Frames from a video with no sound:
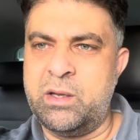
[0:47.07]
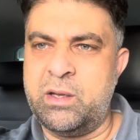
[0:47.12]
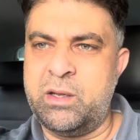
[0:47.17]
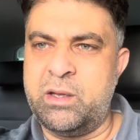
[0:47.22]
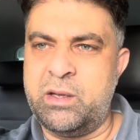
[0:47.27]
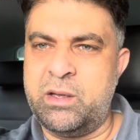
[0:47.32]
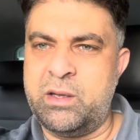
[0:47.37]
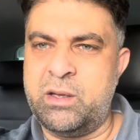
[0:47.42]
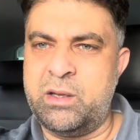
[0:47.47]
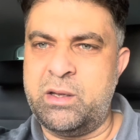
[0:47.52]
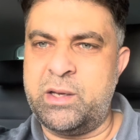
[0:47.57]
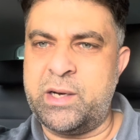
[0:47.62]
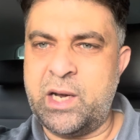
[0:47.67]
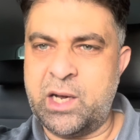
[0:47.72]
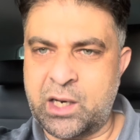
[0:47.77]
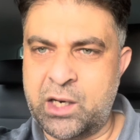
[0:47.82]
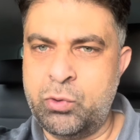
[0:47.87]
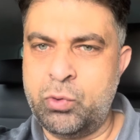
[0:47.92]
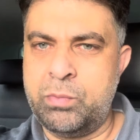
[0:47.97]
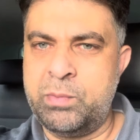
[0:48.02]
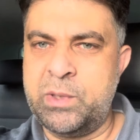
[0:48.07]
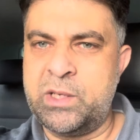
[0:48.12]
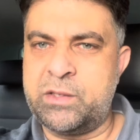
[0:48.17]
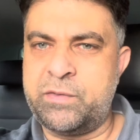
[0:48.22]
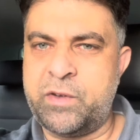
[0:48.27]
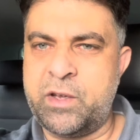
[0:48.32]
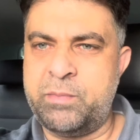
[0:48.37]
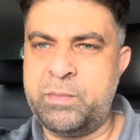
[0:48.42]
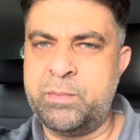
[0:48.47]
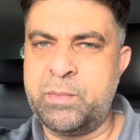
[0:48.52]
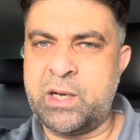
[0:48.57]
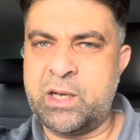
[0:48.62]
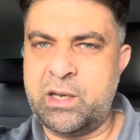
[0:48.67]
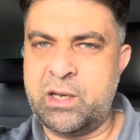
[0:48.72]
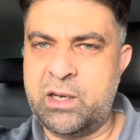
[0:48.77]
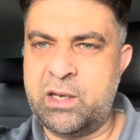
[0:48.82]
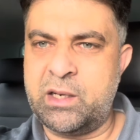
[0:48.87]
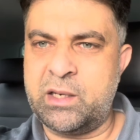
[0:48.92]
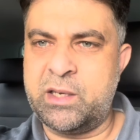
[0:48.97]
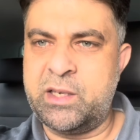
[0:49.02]
أه رحق نوما تفهمم
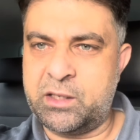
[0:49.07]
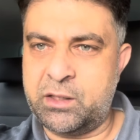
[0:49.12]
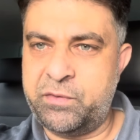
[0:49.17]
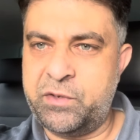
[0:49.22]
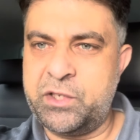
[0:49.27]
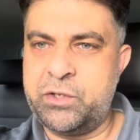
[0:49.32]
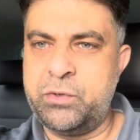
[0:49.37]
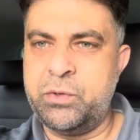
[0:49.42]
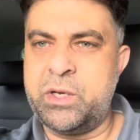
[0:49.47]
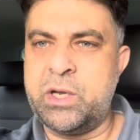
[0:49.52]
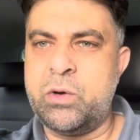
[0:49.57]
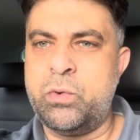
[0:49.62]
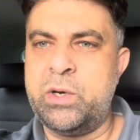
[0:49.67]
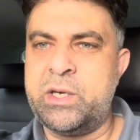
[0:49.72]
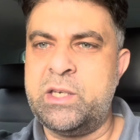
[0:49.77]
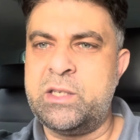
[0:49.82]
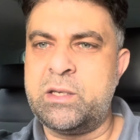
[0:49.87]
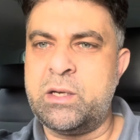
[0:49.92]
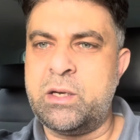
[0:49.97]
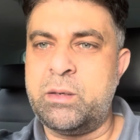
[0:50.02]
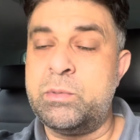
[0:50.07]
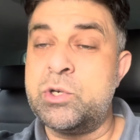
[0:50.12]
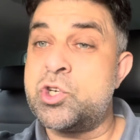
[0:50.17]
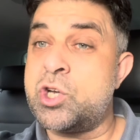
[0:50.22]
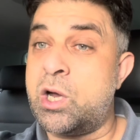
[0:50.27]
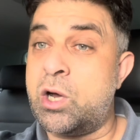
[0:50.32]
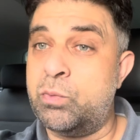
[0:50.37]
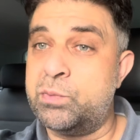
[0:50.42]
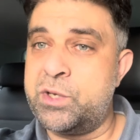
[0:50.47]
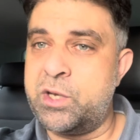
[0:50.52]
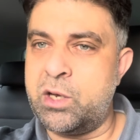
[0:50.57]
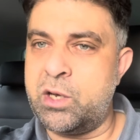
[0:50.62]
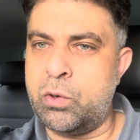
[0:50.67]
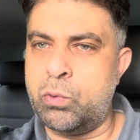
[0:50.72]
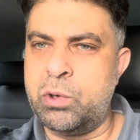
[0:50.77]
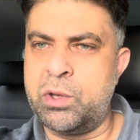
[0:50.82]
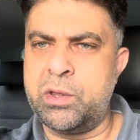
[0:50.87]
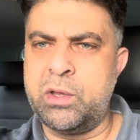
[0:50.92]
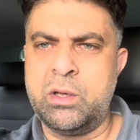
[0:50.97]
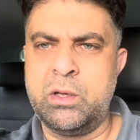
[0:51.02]
كيغد فيديو يا وانيتا باش عاوم
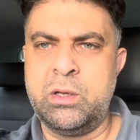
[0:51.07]
وات